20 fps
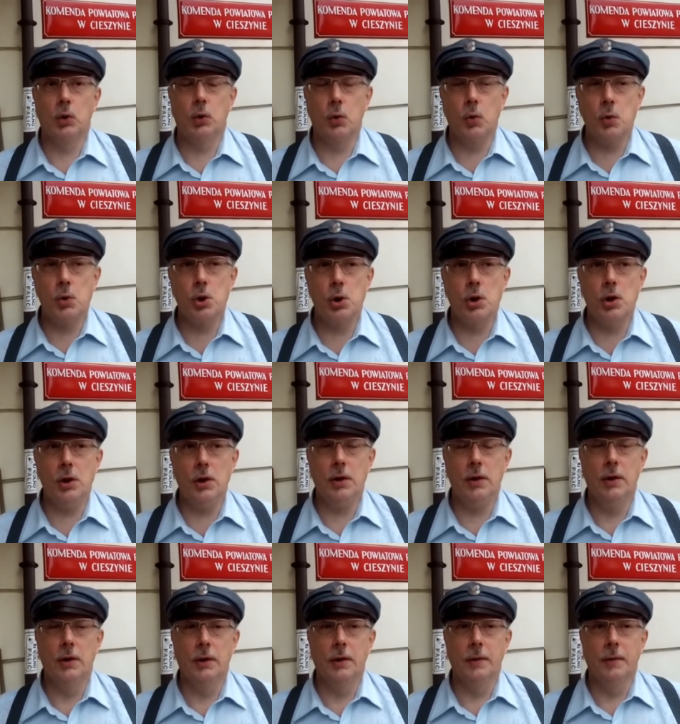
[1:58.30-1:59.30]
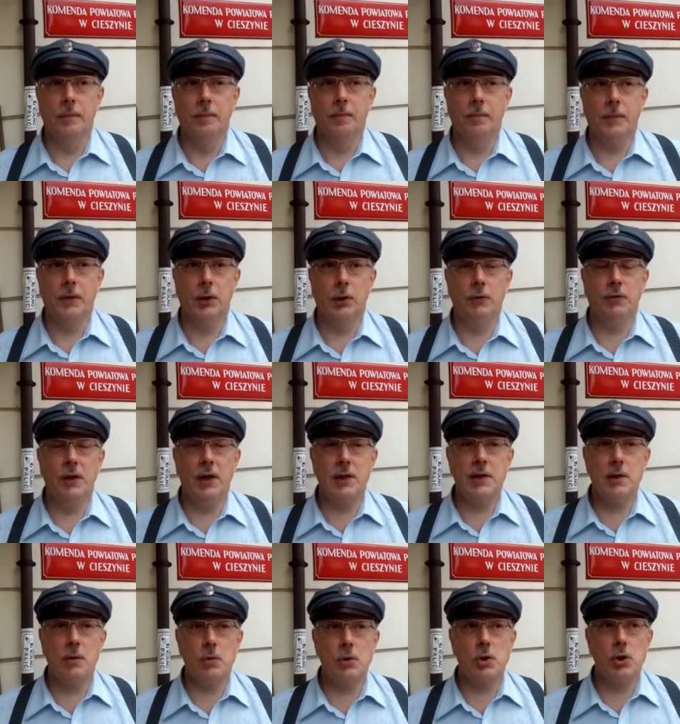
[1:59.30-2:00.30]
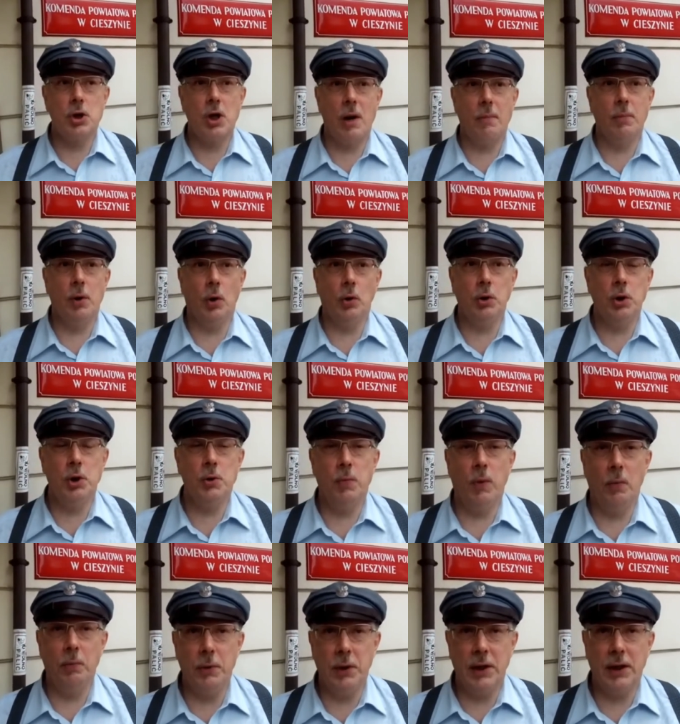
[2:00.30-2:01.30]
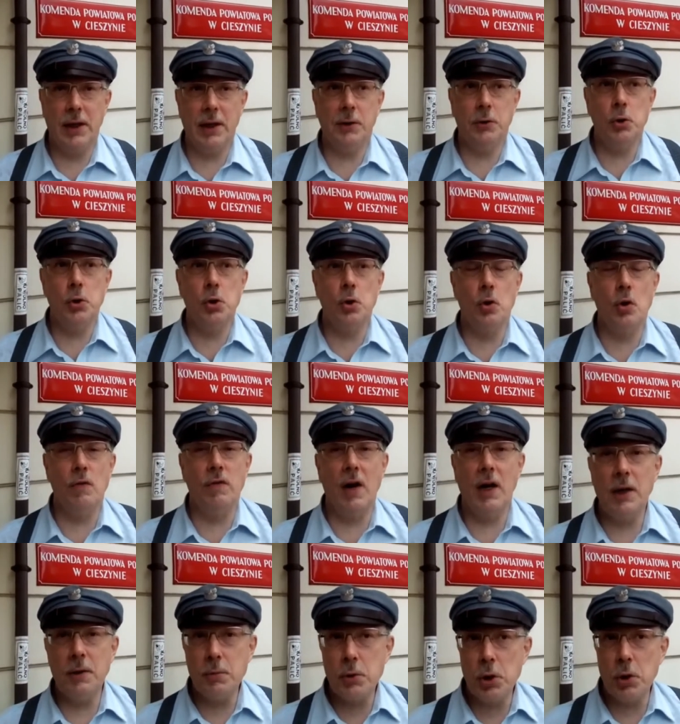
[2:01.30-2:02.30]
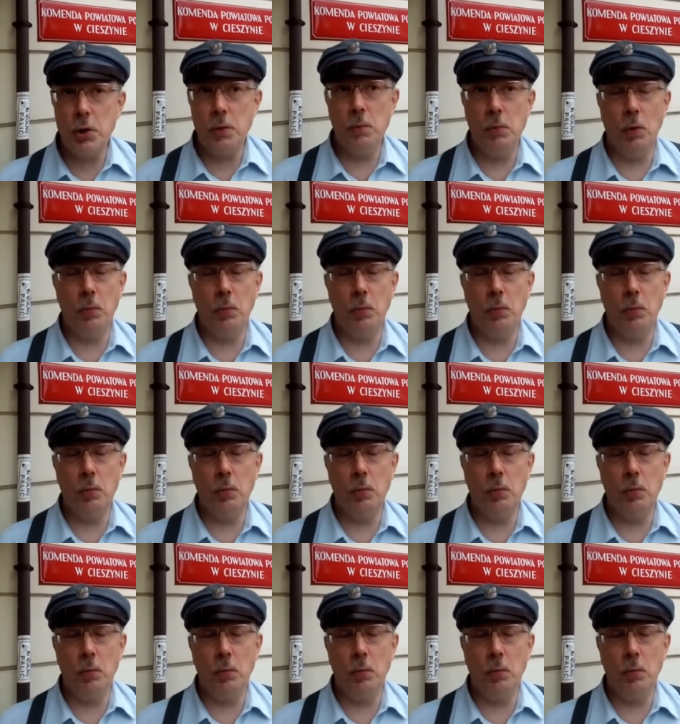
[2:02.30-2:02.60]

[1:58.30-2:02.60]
którzy twierdzą, że trzeba bronić pomnika, dyżurowali przy tym